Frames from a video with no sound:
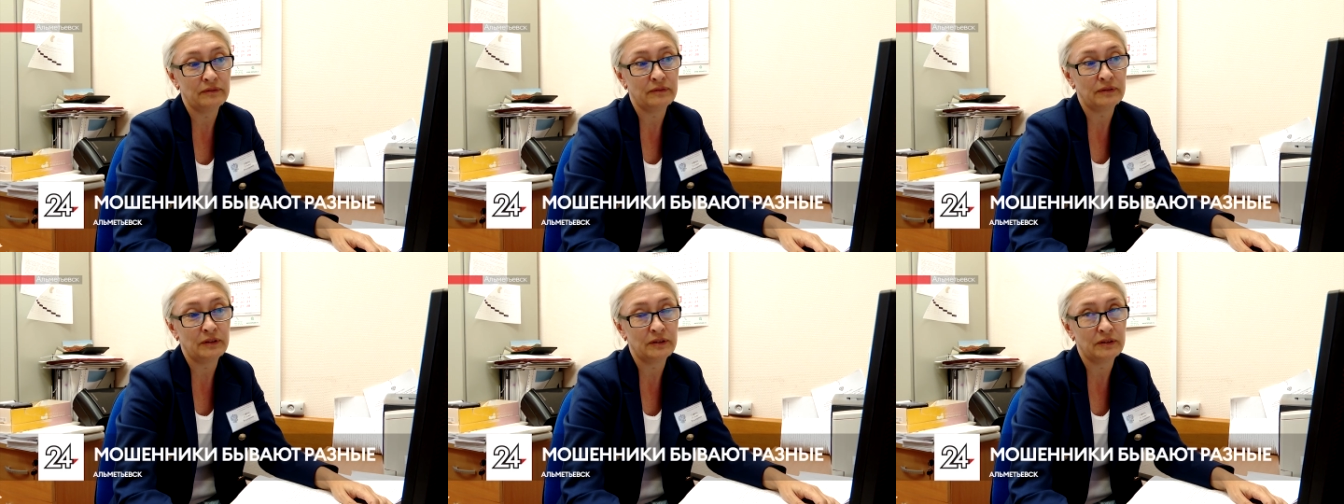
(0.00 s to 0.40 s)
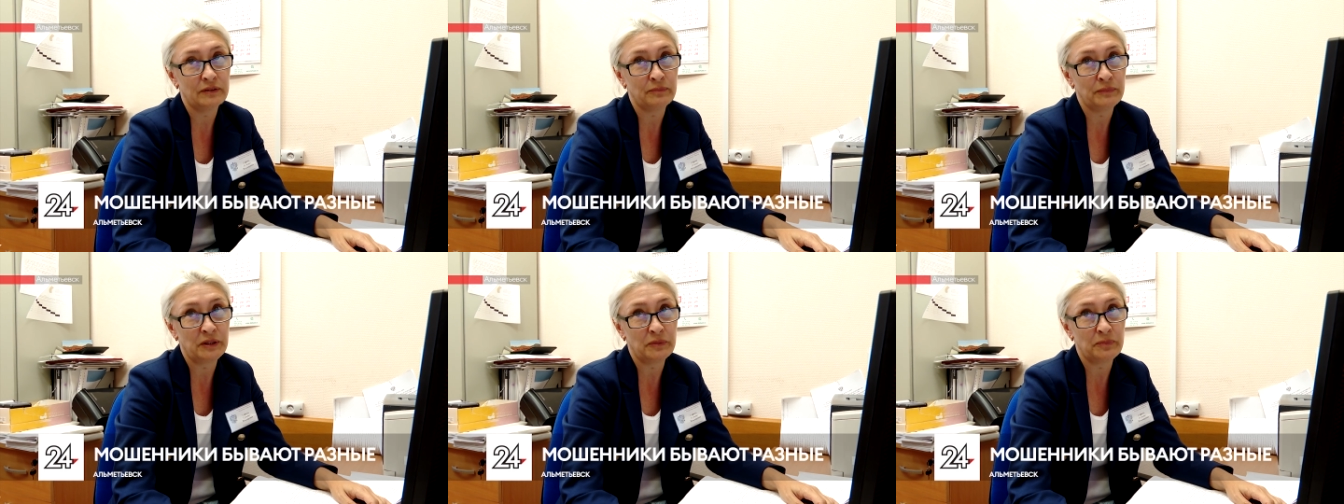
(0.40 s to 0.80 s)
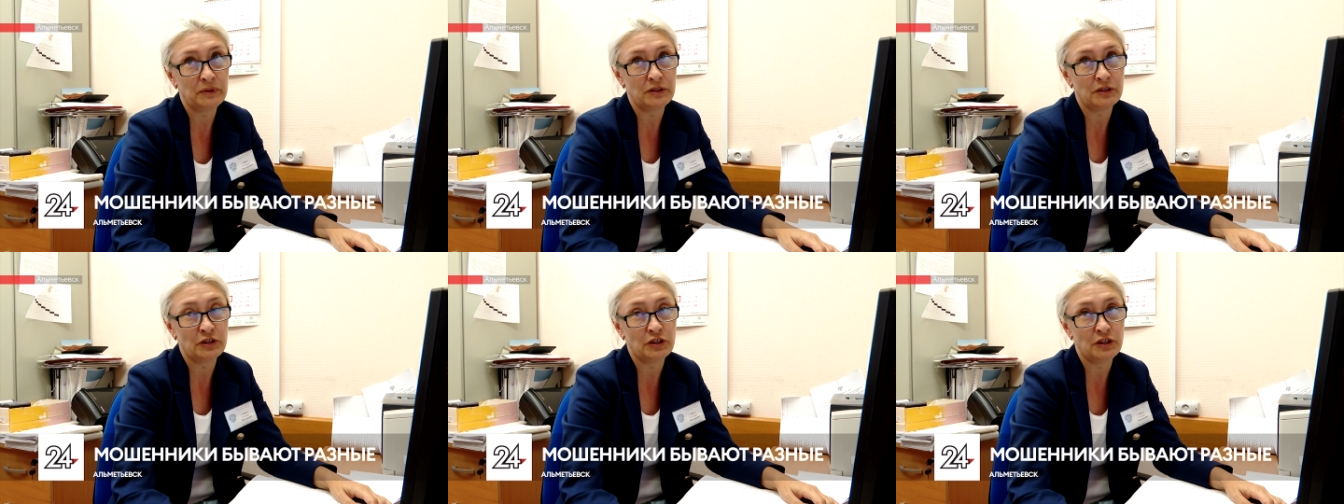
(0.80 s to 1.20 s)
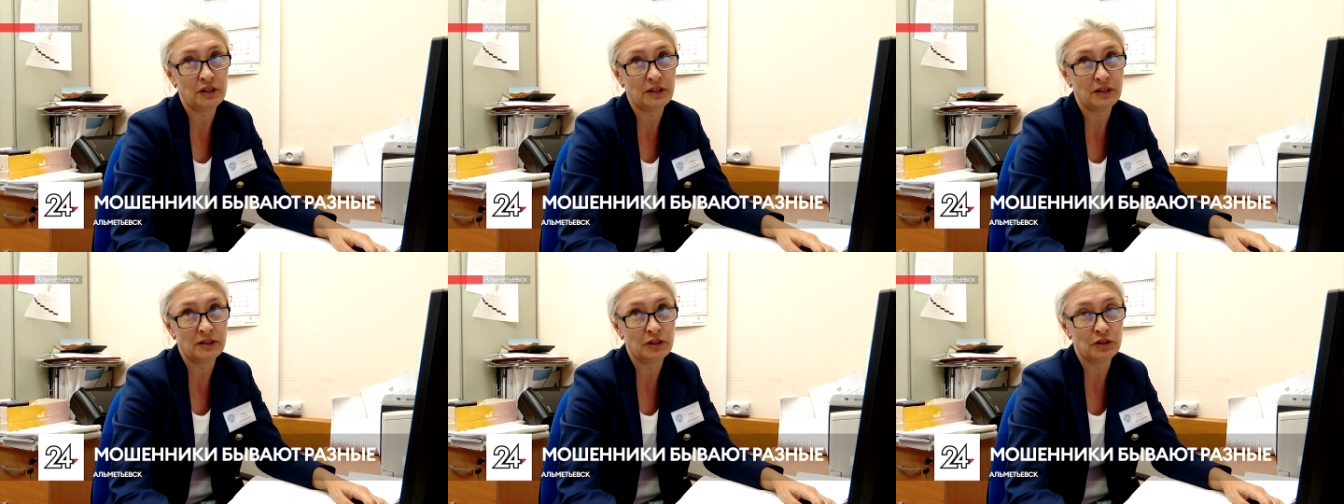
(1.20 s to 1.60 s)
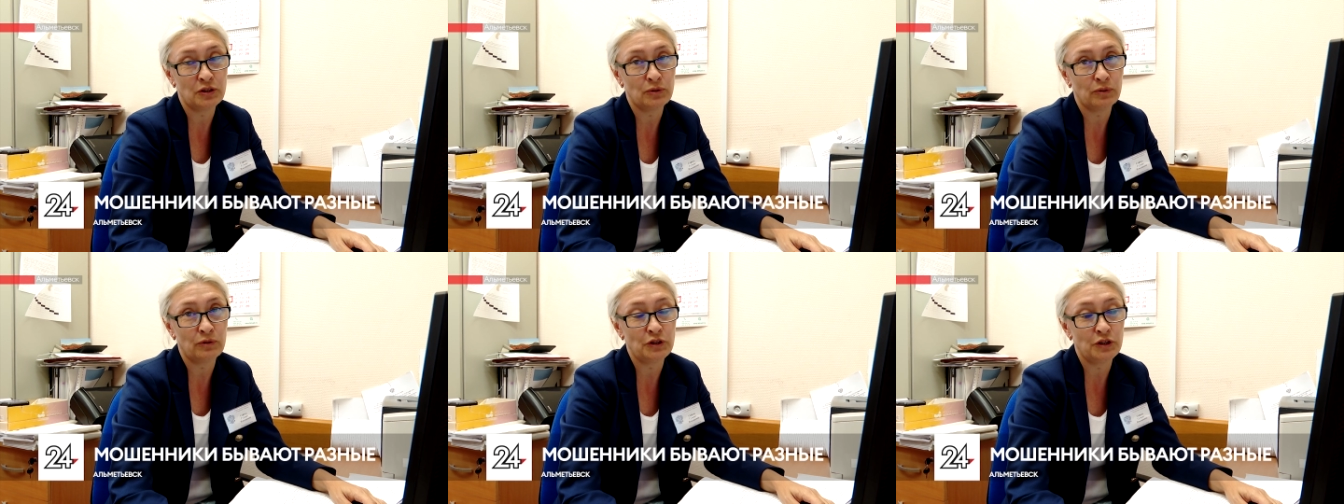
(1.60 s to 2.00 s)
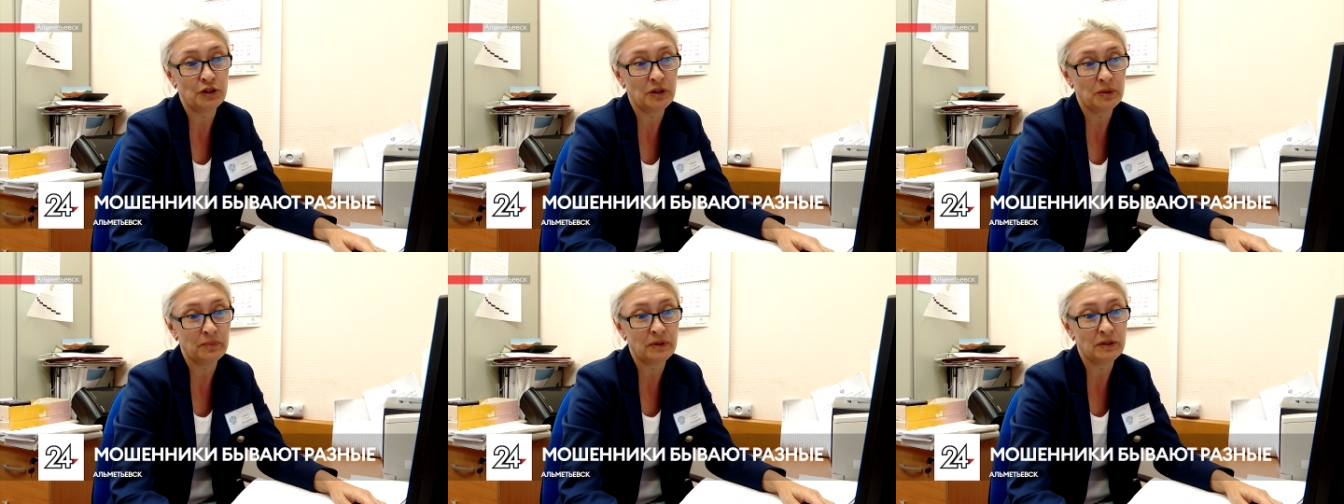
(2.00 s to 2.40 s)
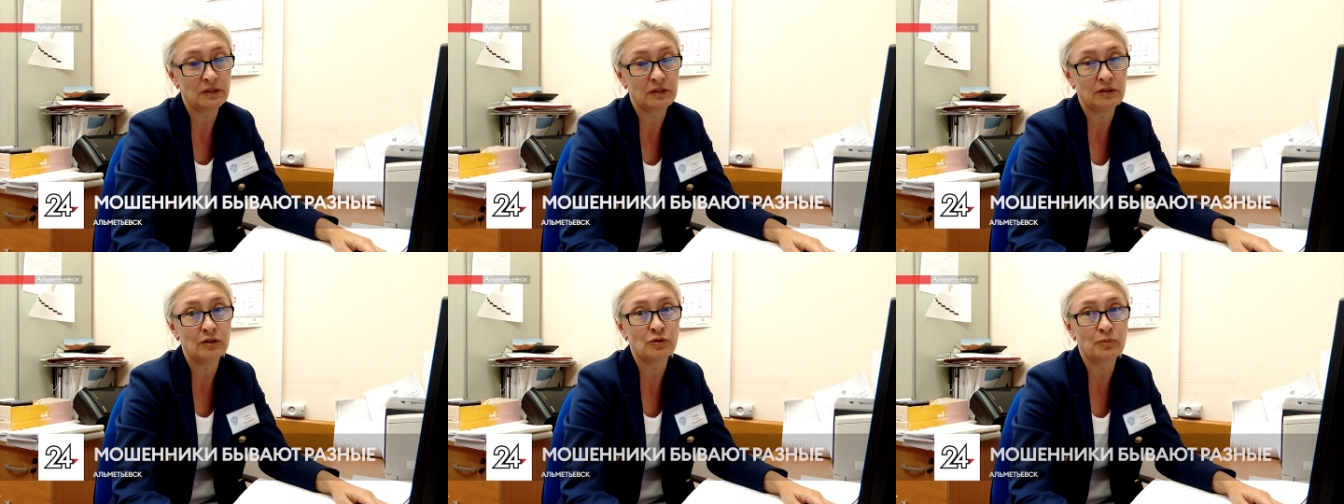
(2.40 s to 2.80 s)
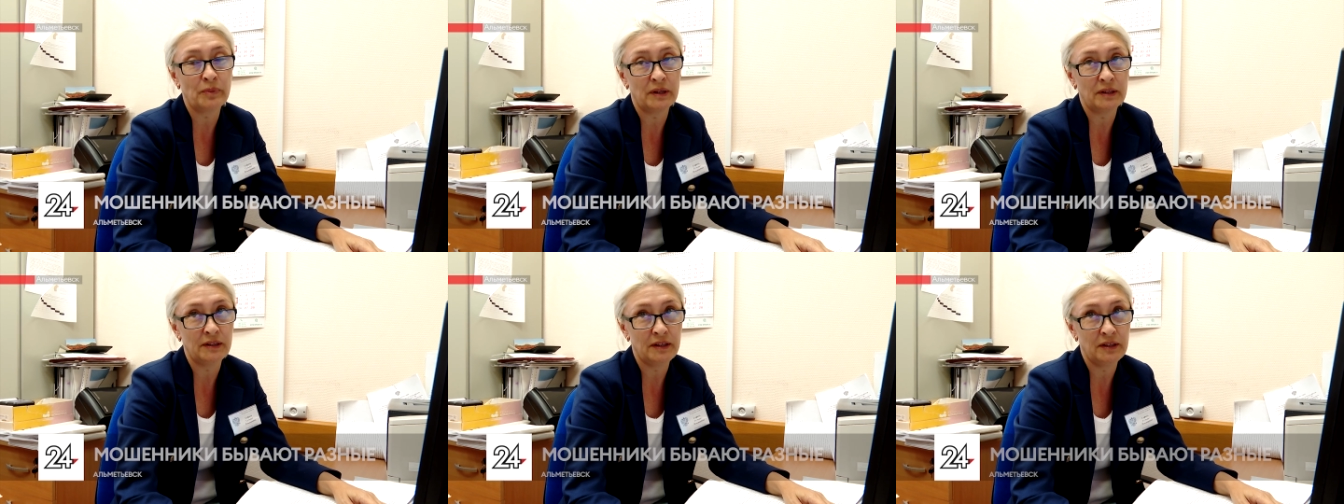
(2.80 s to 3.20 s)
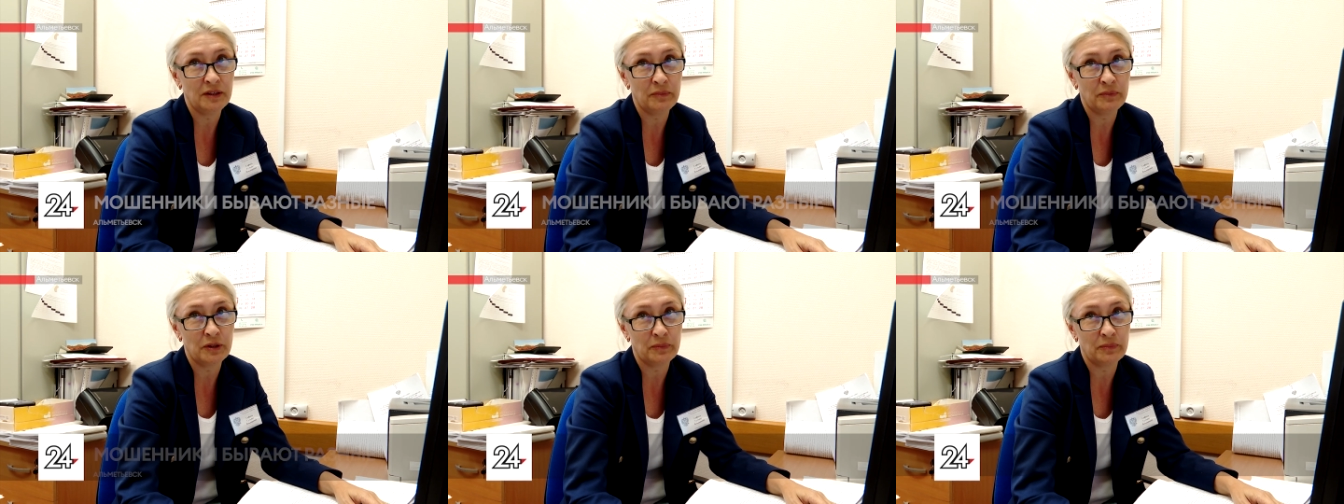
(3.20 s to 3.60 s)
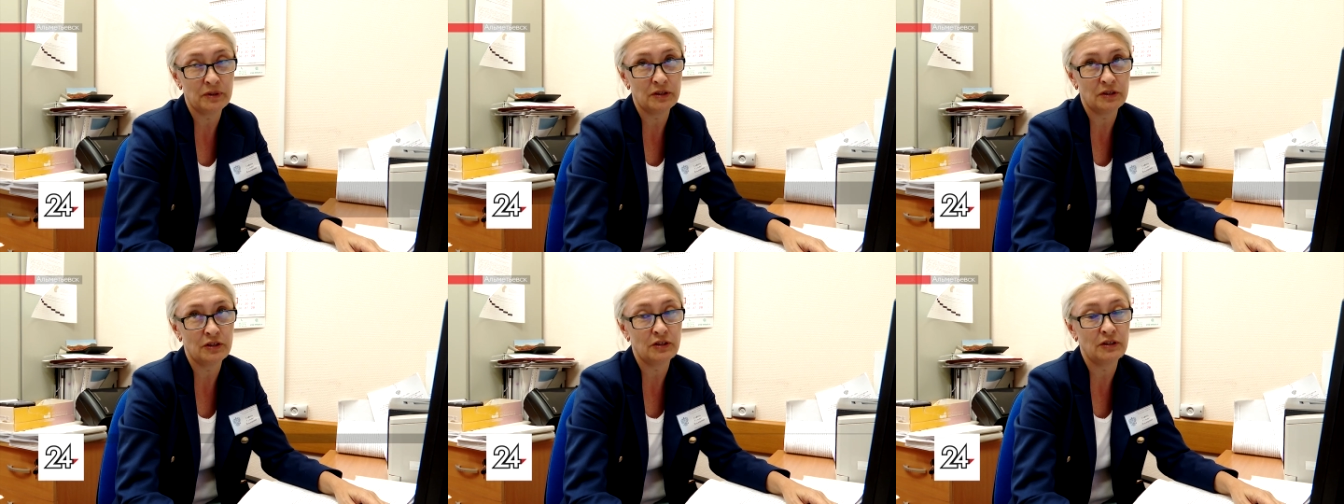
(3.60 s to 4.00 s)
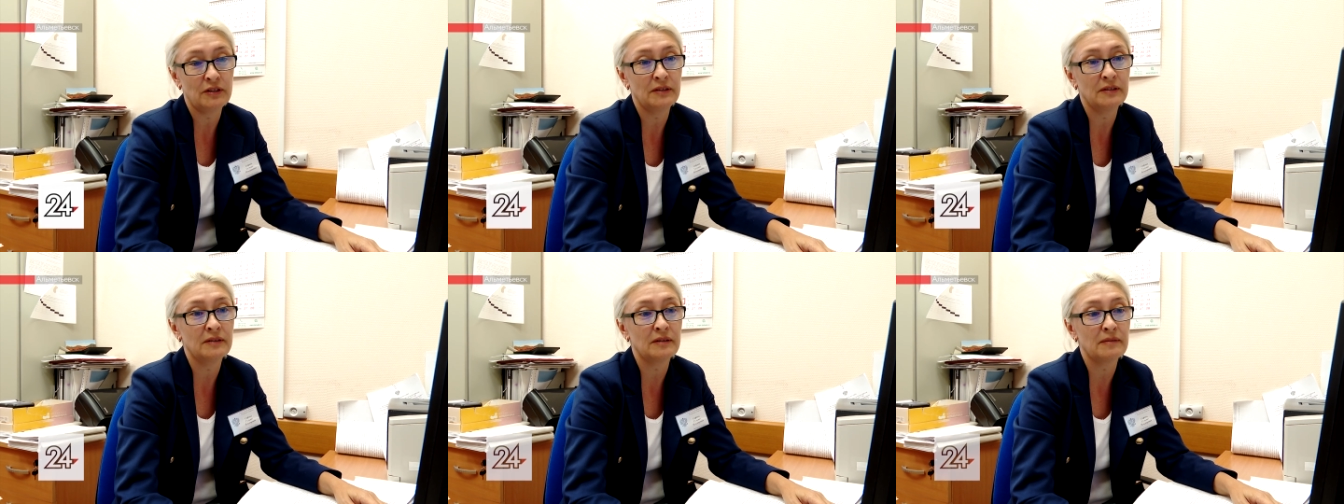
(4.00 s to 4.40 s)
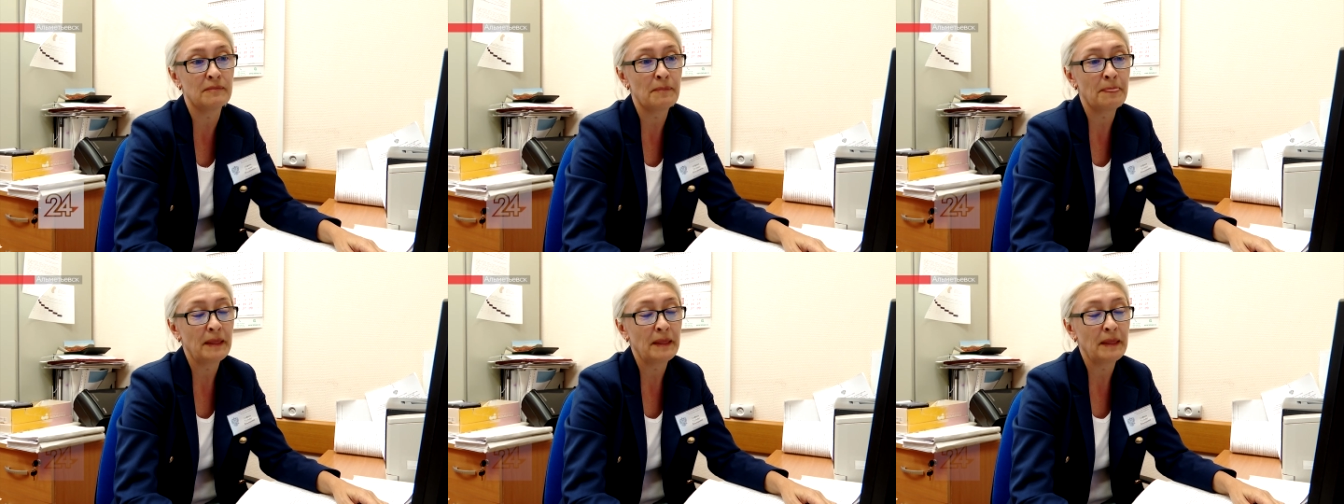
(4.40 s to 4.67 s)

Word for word: Это меры пресечения, значит, заключение по стражу, продление меры пресечения, там,